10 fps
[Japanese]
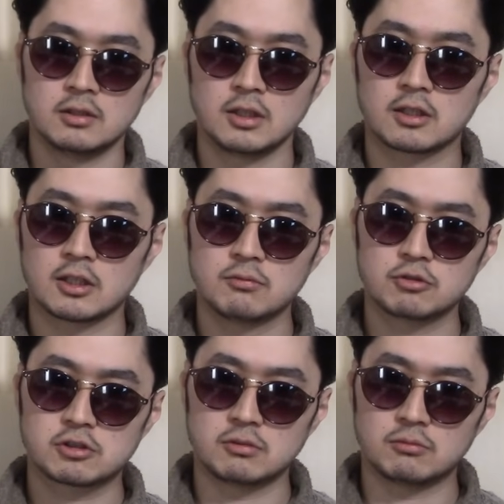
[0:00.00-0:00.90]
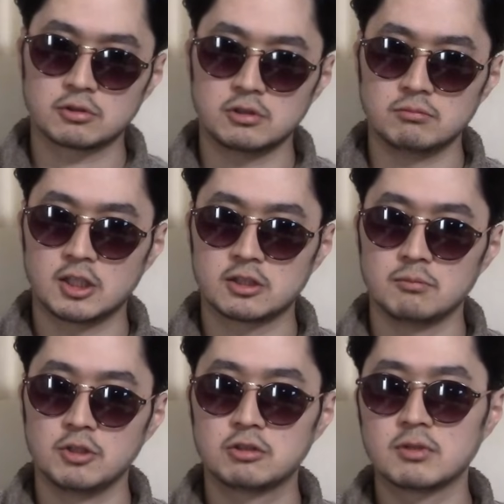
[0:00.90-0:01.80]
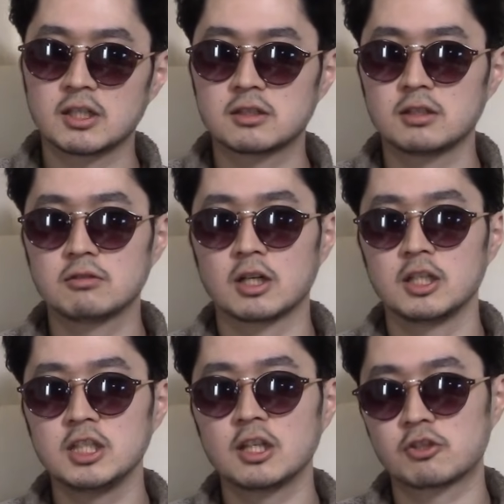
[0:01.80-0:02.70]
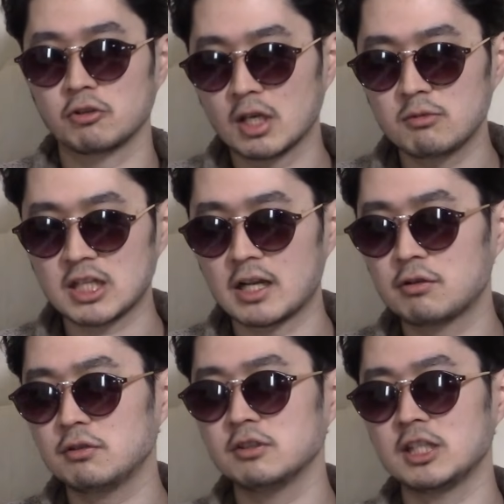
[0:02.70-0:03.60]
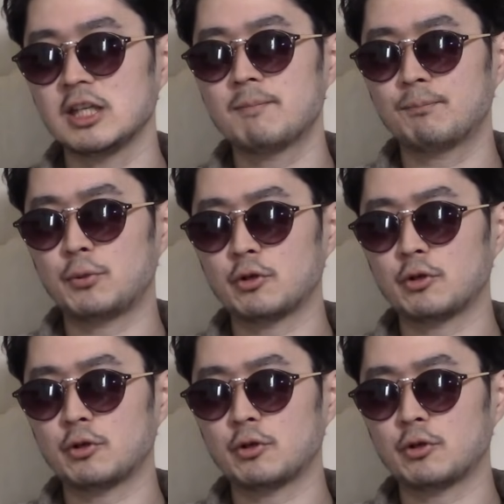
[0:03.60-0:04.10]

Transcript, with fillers: ね、金持ちとに生まれて恵まれてるからいいですよね」みたいなふうに一